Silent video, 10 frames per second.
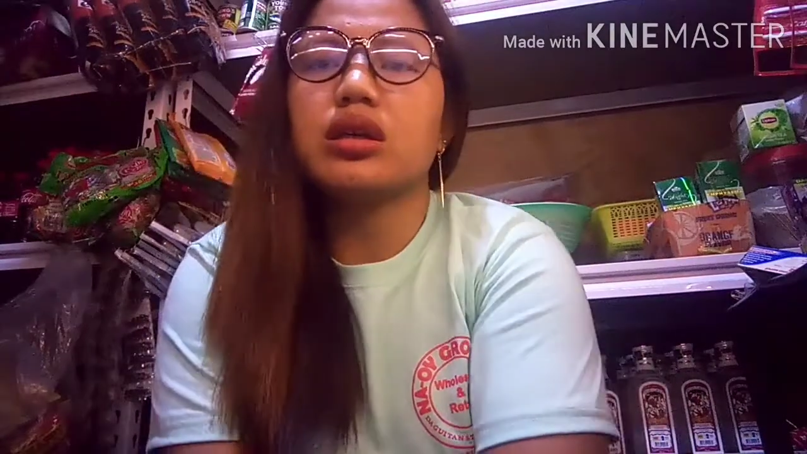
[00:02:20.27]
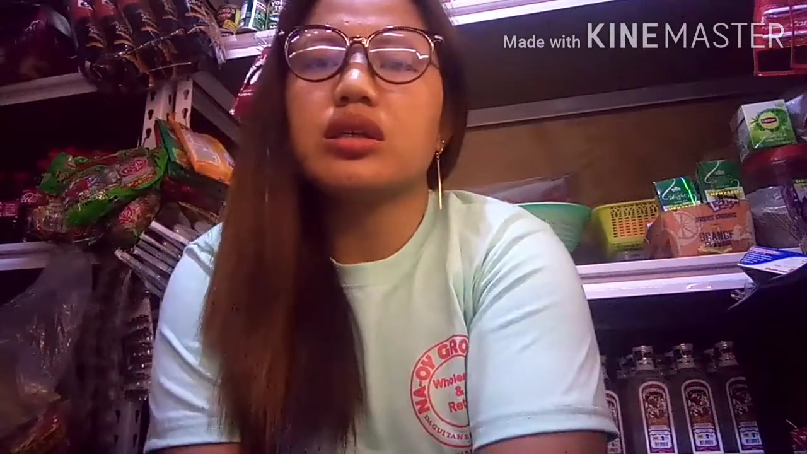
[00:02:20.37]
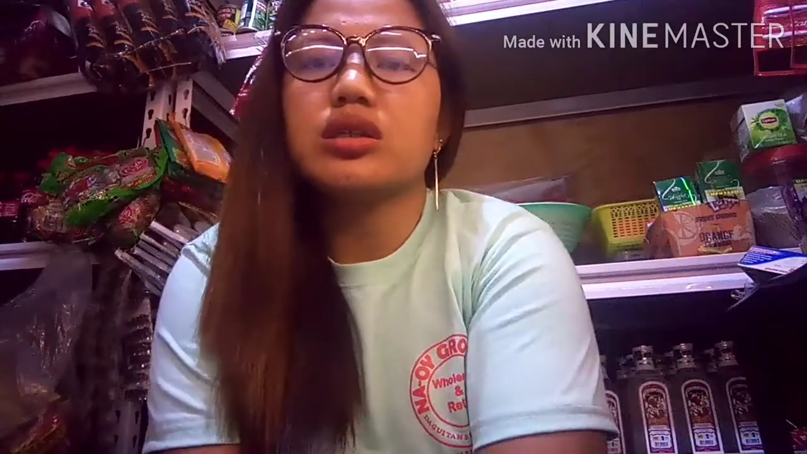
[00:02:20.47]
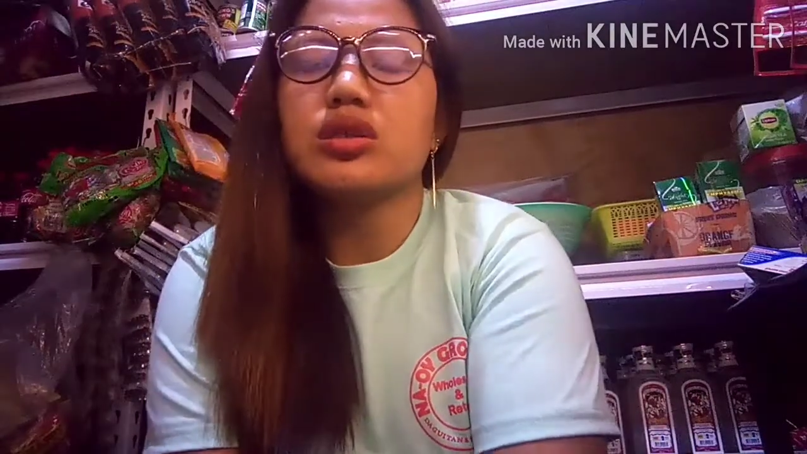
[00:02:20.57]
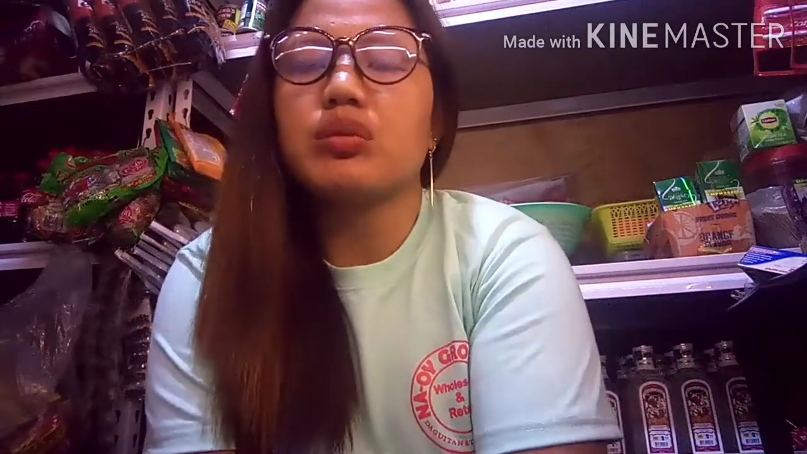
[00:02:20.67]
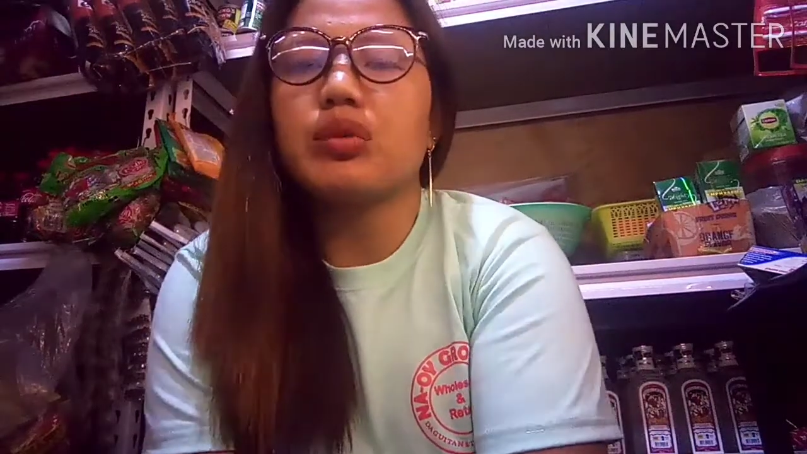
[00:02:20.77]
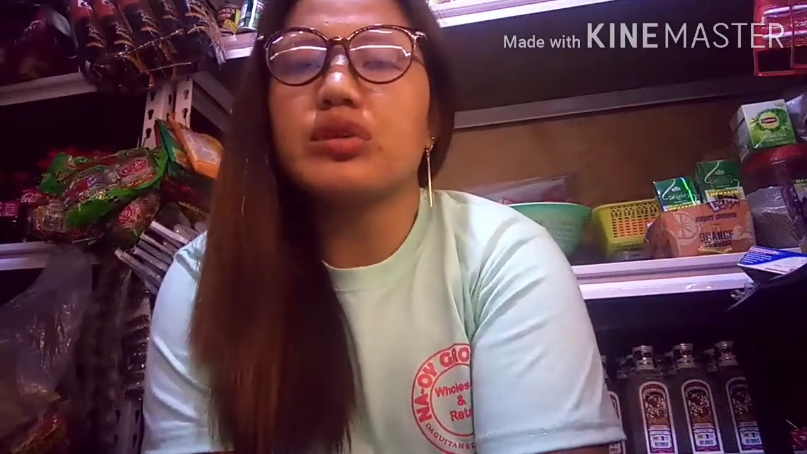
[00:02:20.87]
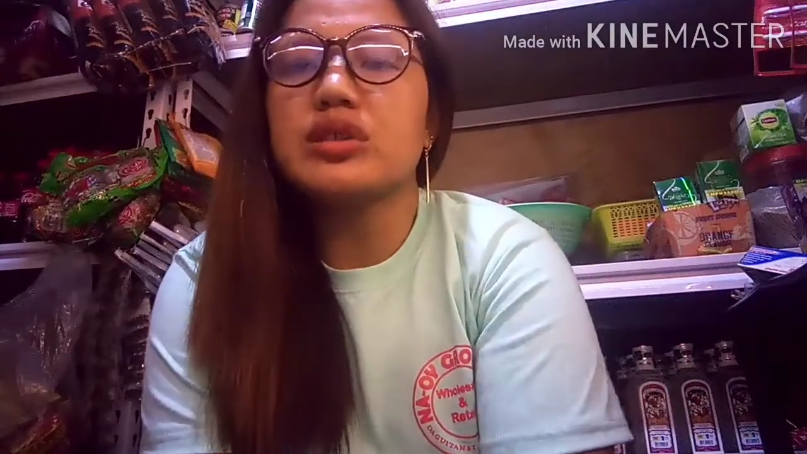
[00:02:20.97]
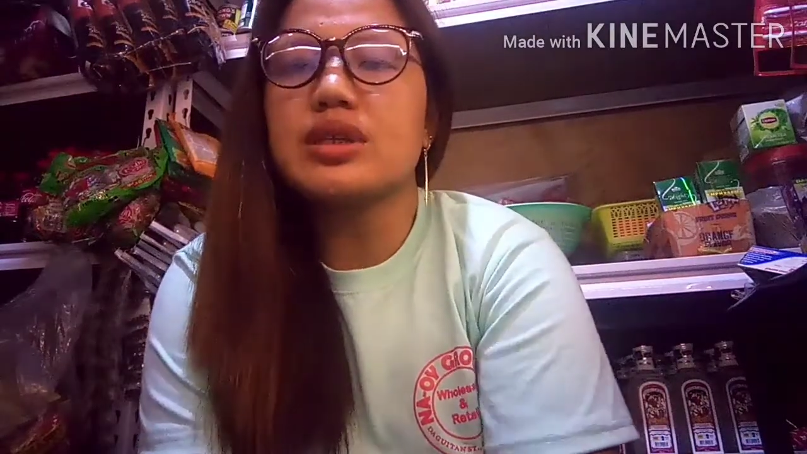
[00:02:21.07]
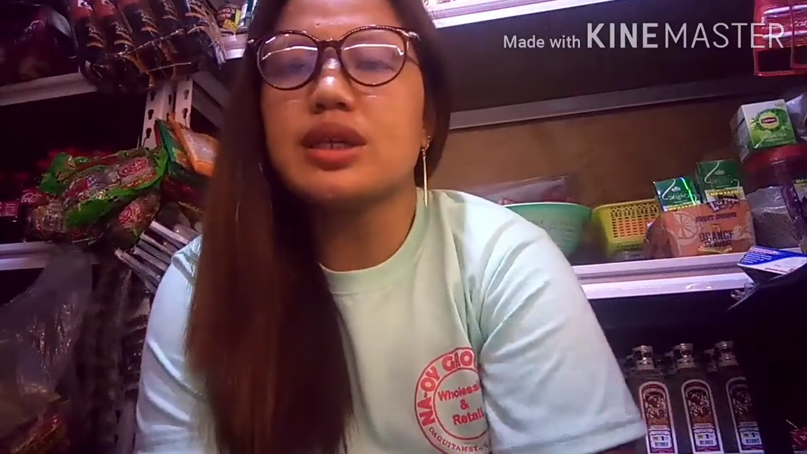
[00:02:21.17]
support
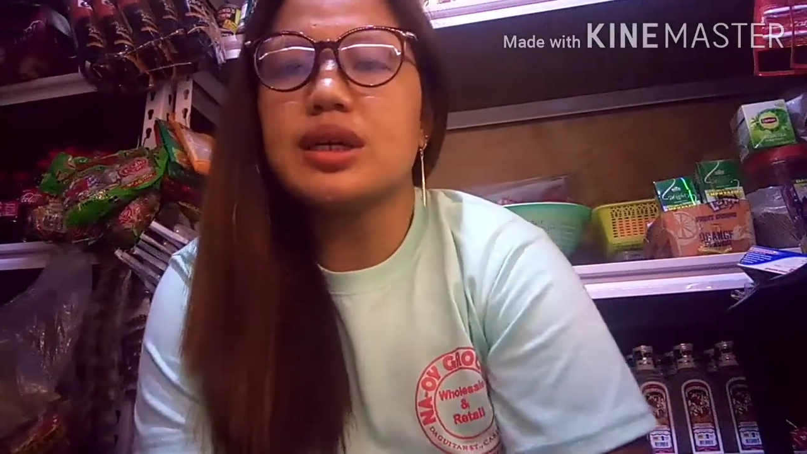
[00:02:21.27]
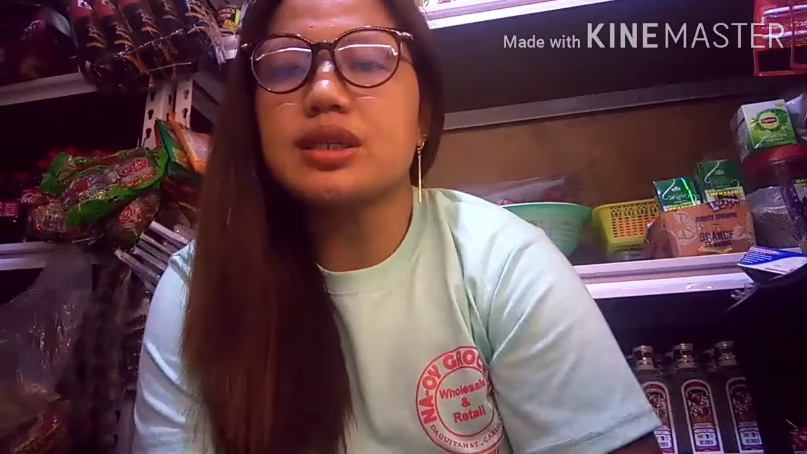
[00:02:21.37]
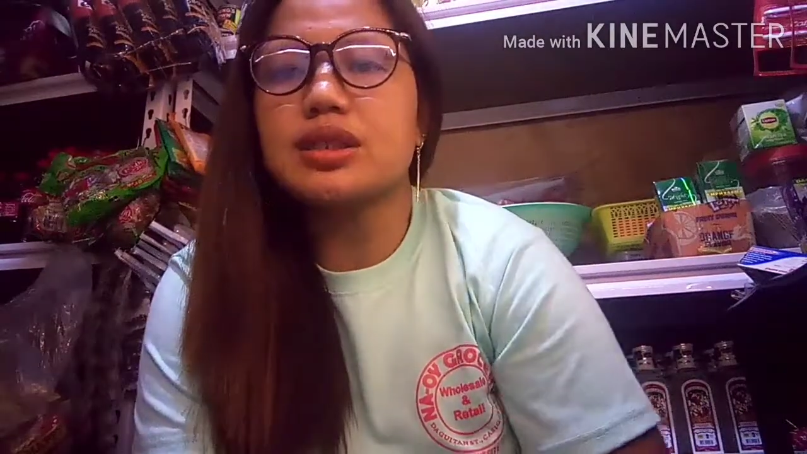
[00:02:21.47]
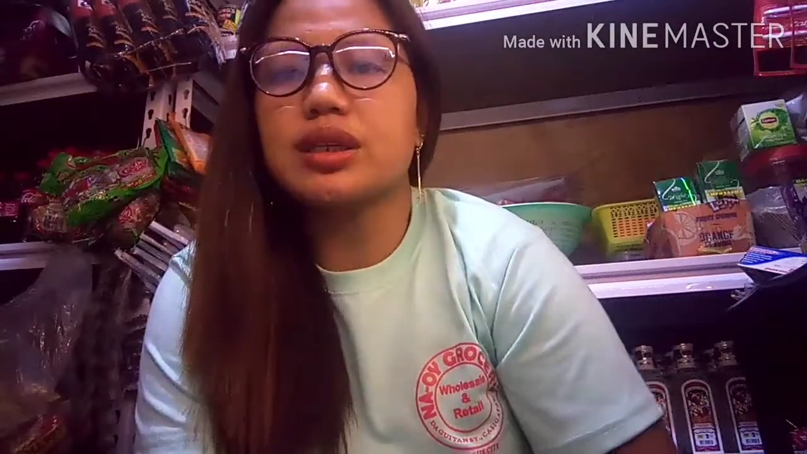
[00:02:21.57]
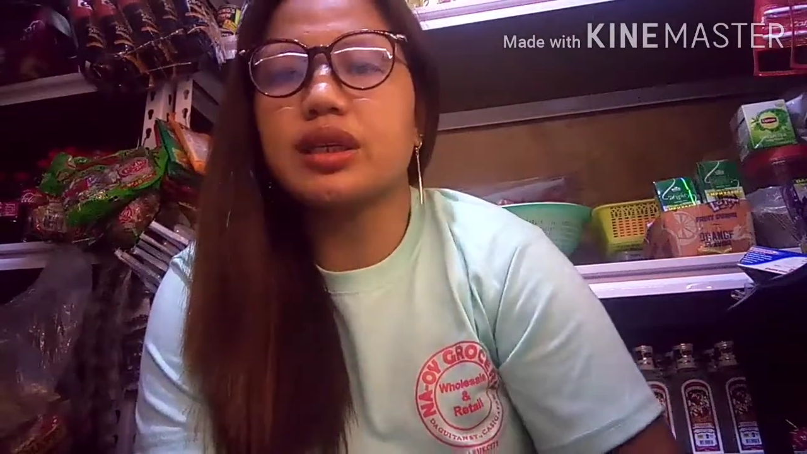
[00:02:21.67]
sila sa